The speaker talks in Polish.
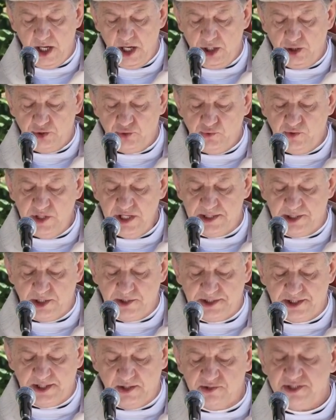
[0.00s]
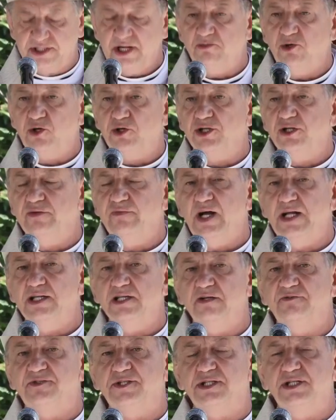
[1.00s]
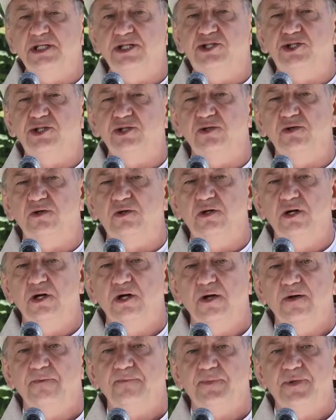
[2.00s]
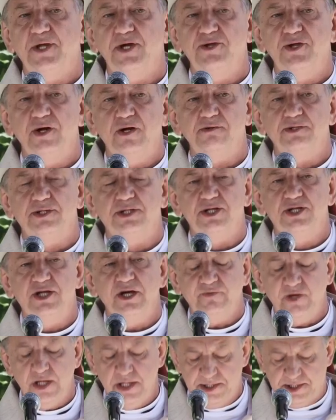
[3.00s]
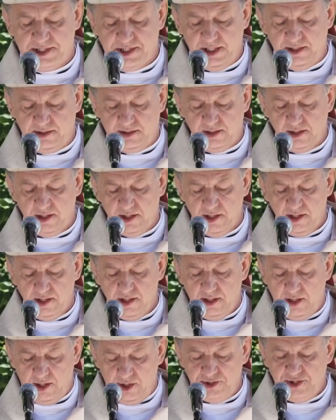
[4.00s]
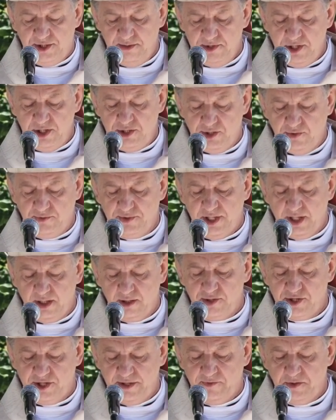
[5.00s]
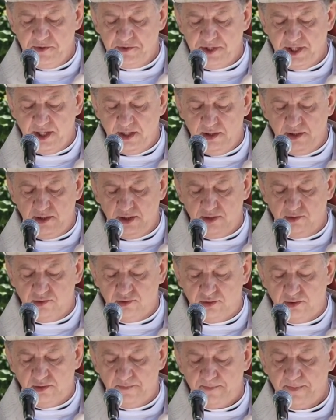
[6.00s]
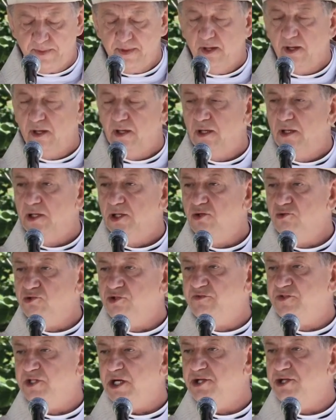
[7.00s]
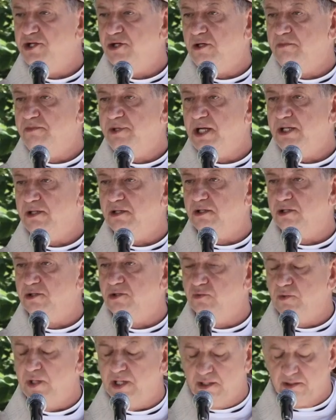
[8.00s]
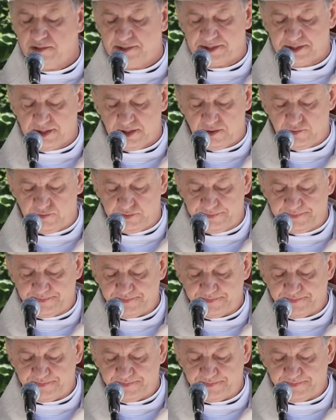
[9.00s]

który został zamordowany w styczniu 1989 roku, już w czasie obrad Okrągłego Stołu.